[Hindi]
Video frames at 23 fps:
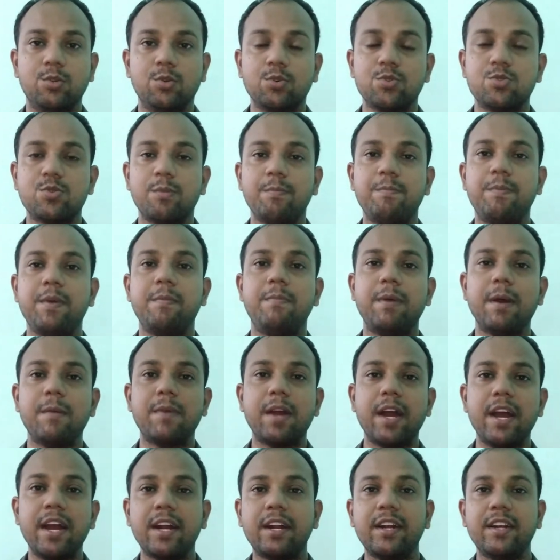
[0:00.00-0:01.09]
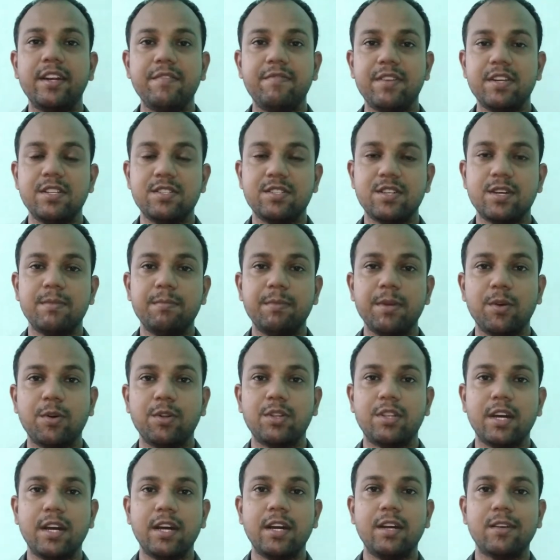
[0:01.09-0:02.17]
दोस्तों पीपेप e का एक डिफिनेशन भी
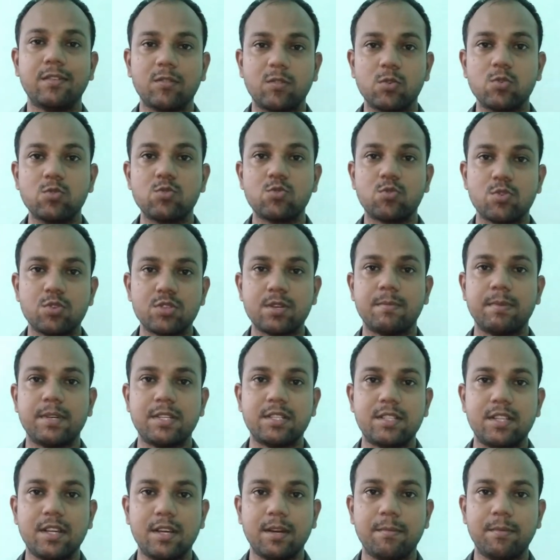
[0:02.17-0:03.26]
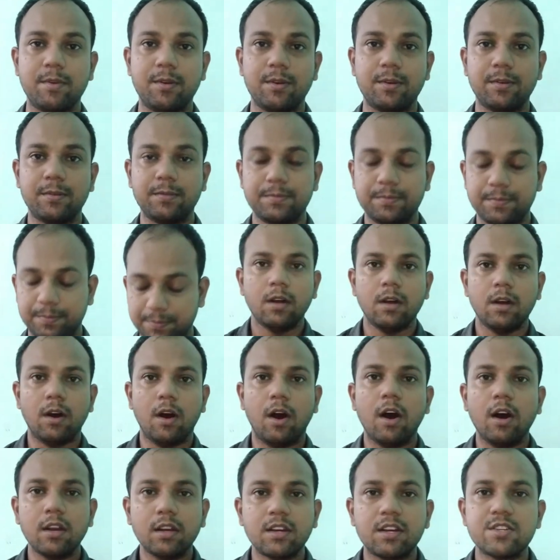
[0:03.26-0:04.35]
होता है उसको समझते हैं हम
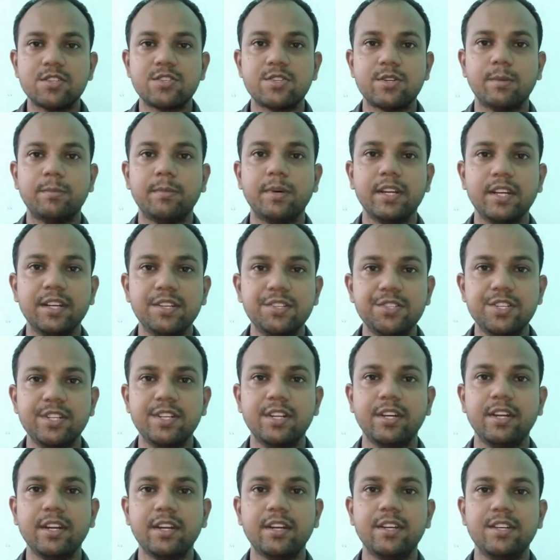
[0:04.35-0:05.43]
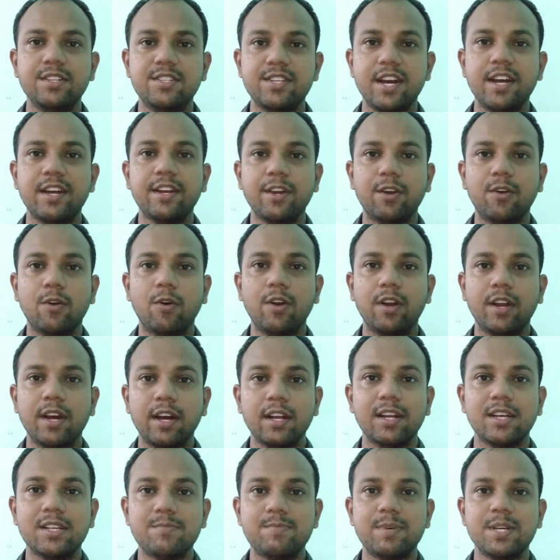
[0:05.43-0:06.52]
लोग ऑल कस्टमर इंजीनियरिंग डिजाइन रिकॉर्ड
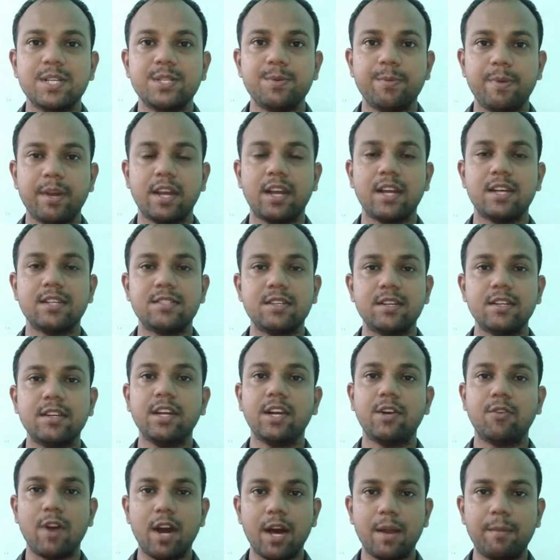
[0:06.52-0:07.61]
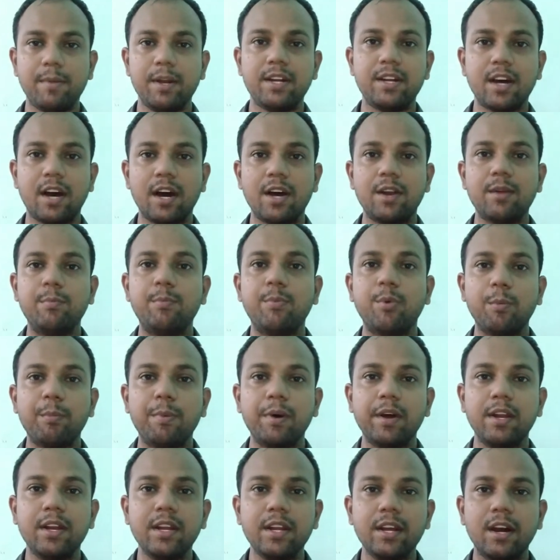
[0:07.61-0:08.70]
एंड स्पेसिफिकेशन रिक्वायरमेंट आर
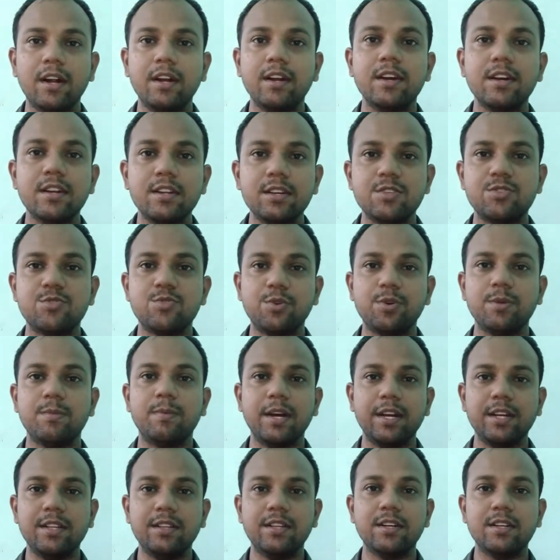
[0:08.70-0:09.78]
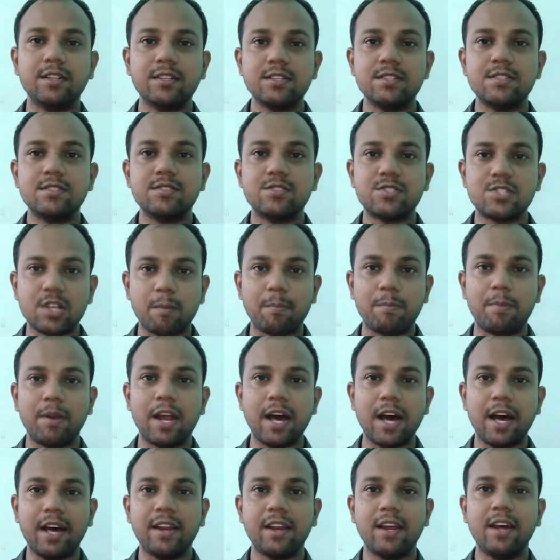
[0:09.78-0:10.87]
प्रोपरली अंडरस्टूड बाई द
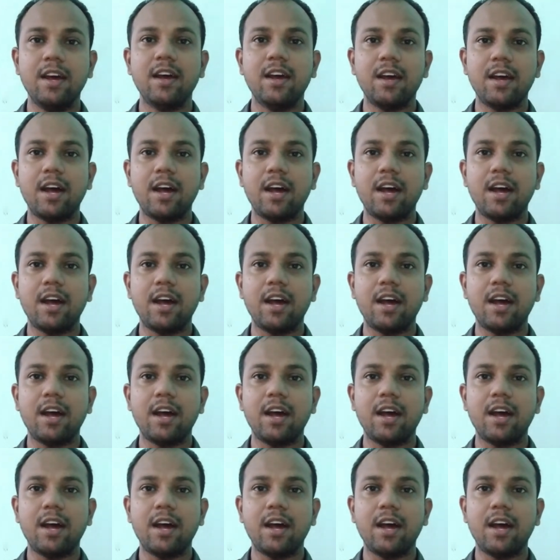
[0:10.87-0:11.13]
सप्लायर